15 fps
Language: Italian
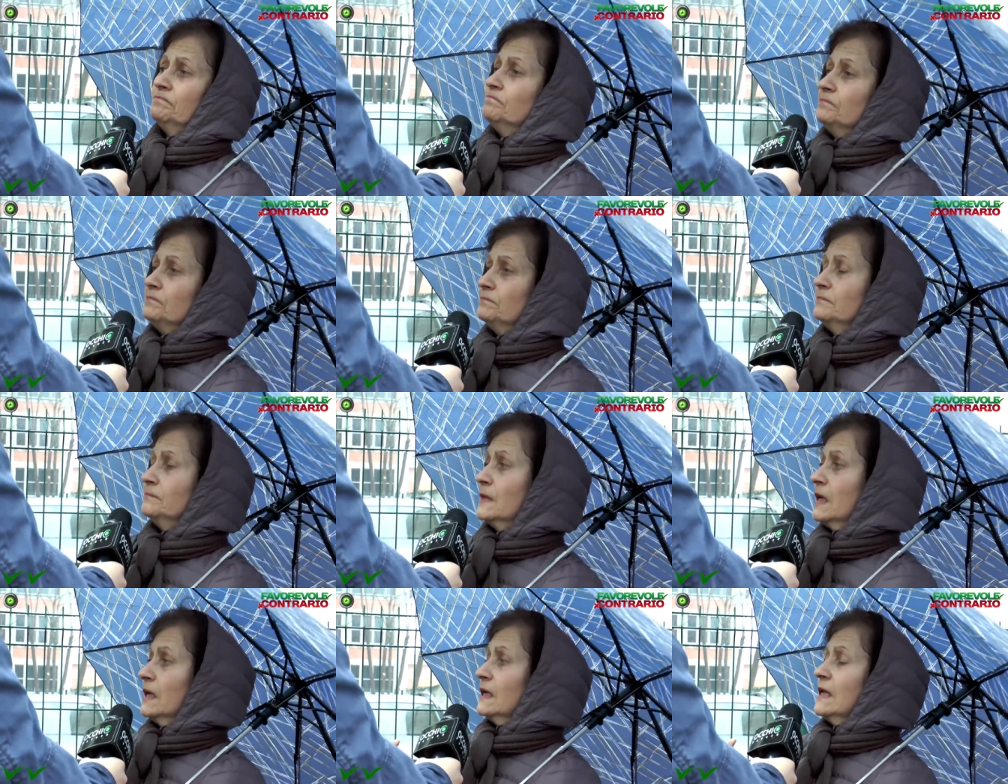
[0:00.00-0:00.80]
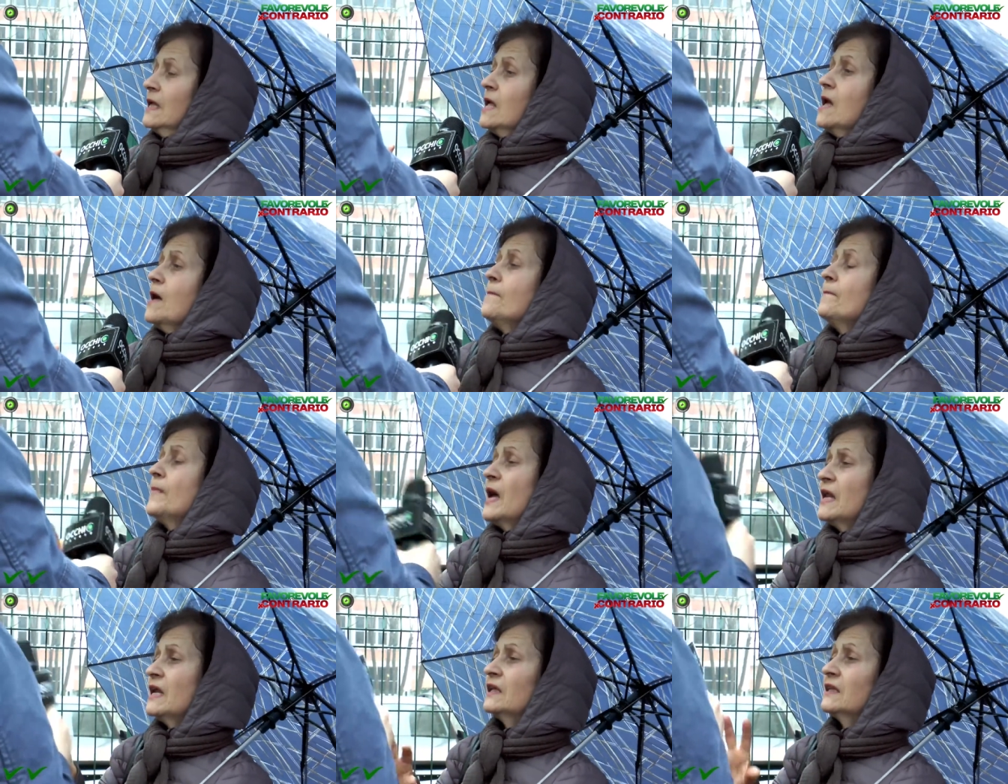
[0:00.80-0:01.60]
Merita di essere santo.
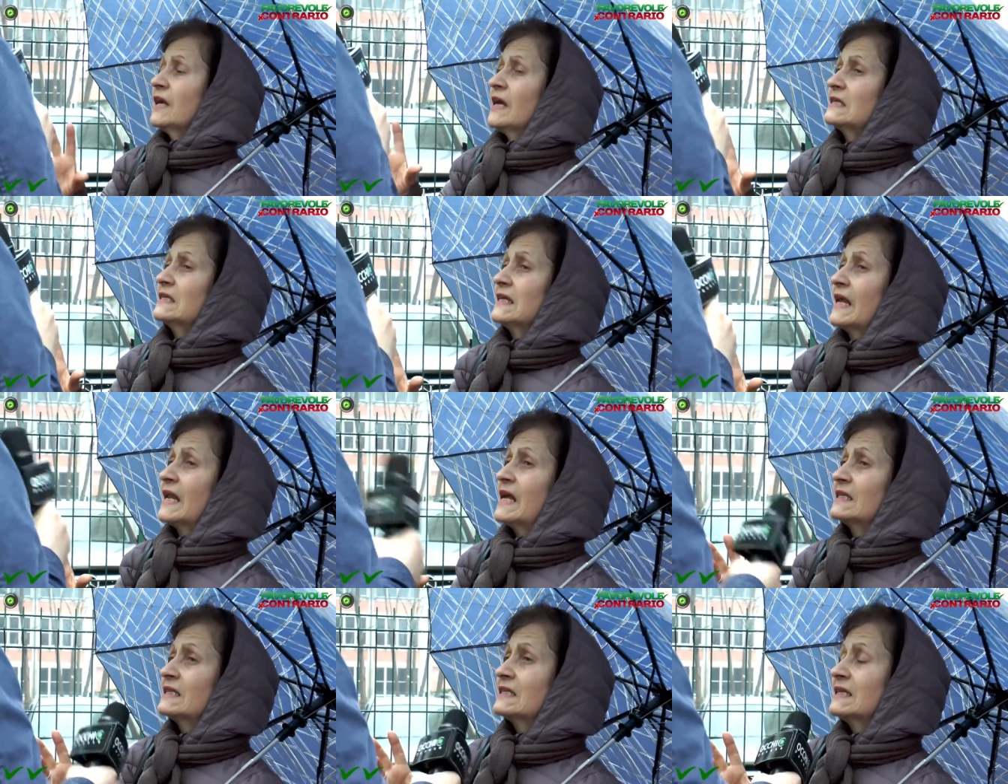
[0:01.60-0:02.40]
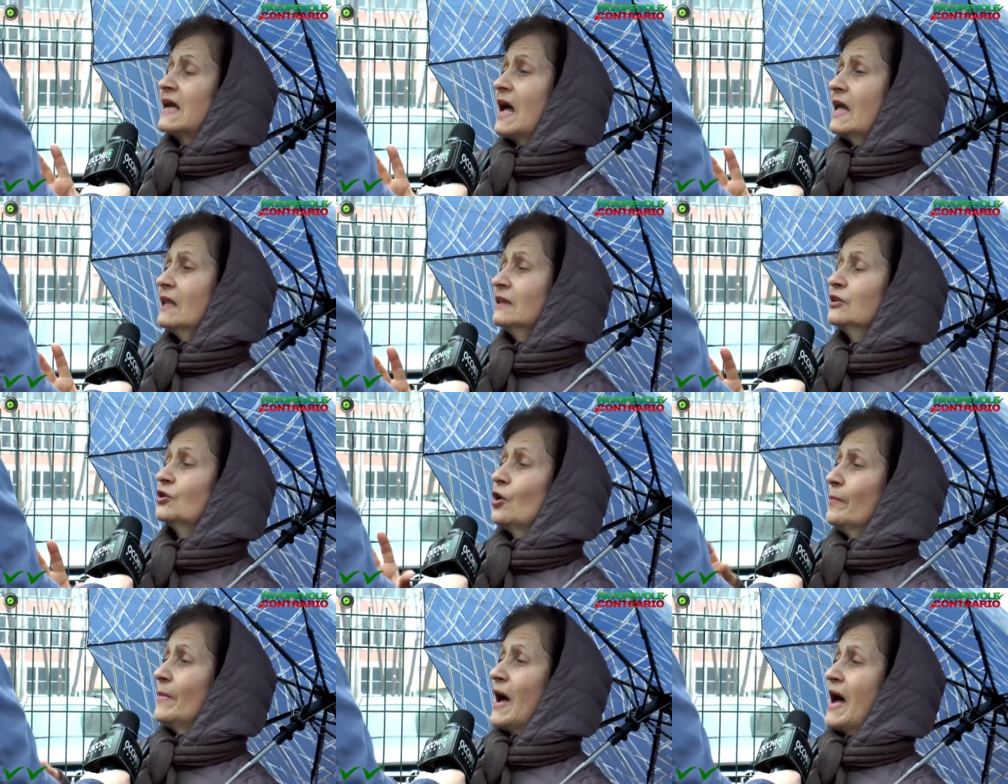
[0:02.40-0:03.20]
Merita Era una battuta. È
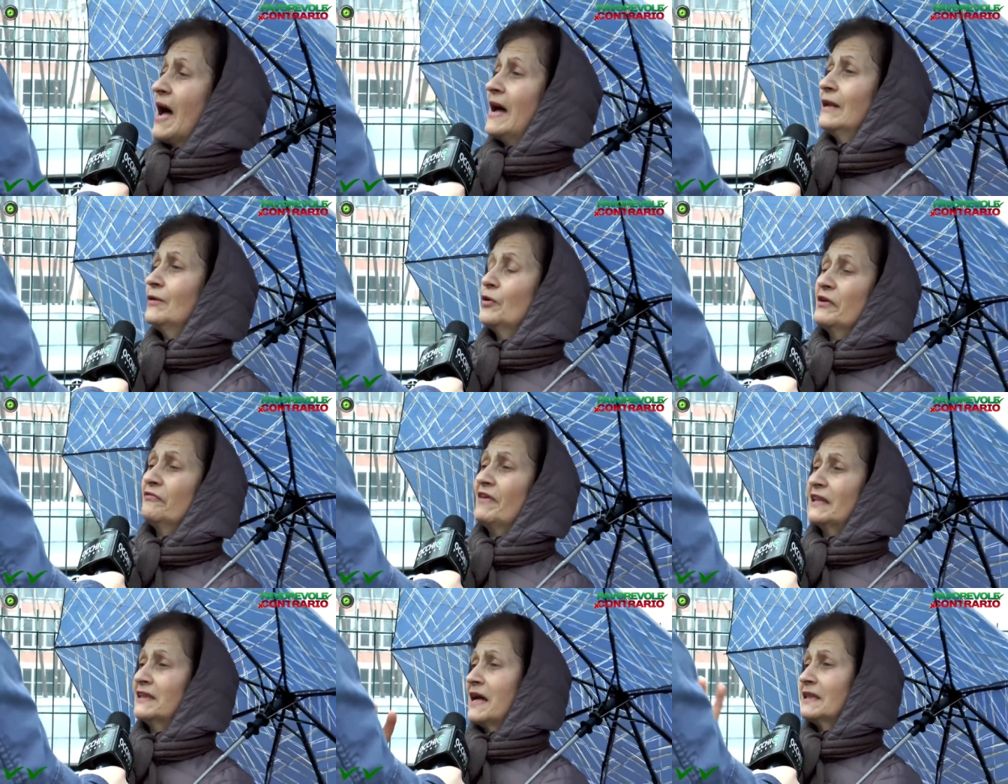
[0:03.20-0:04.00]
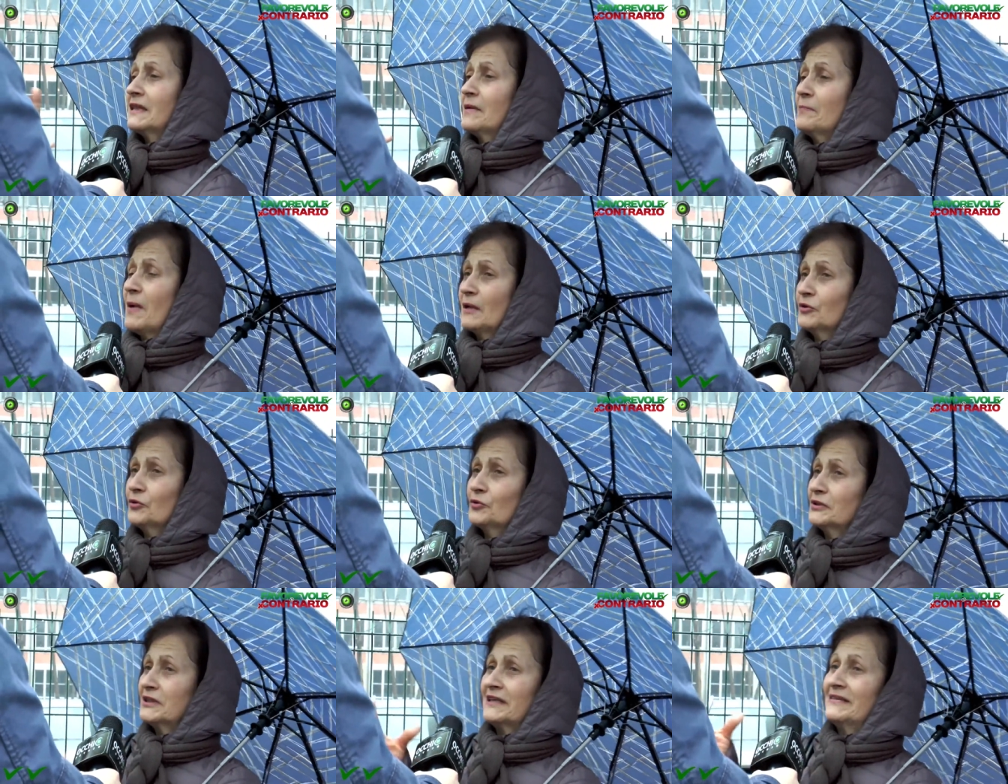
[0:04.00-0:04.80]
santo, ma lui fa tante
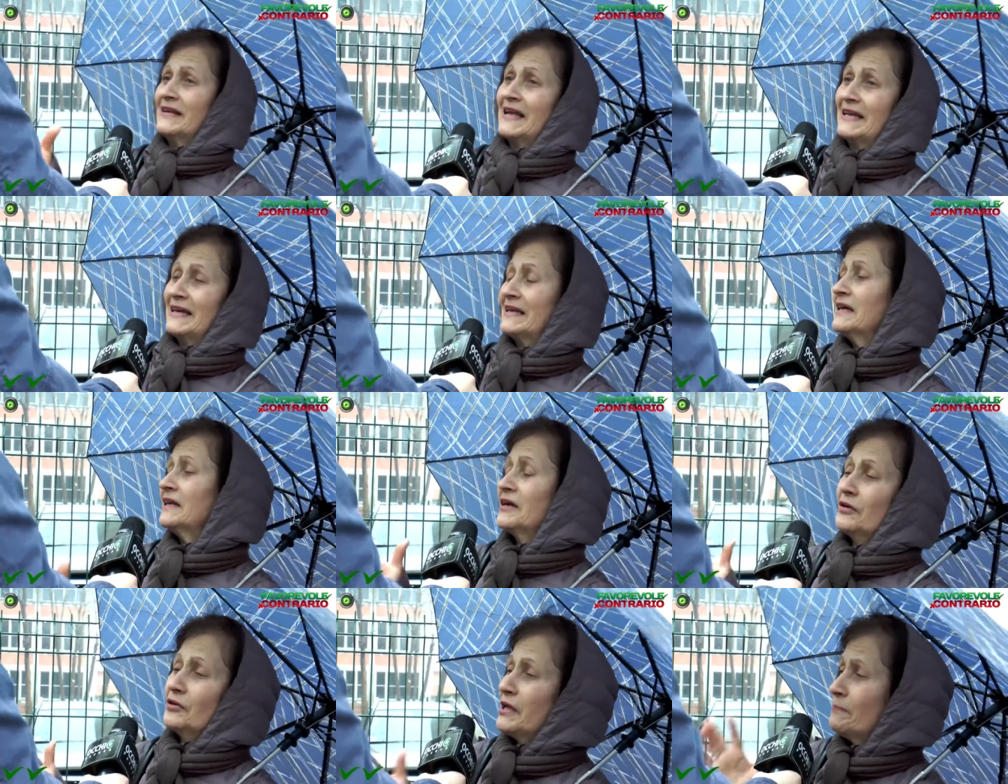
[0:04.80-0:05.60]
battute. No, no, no, mi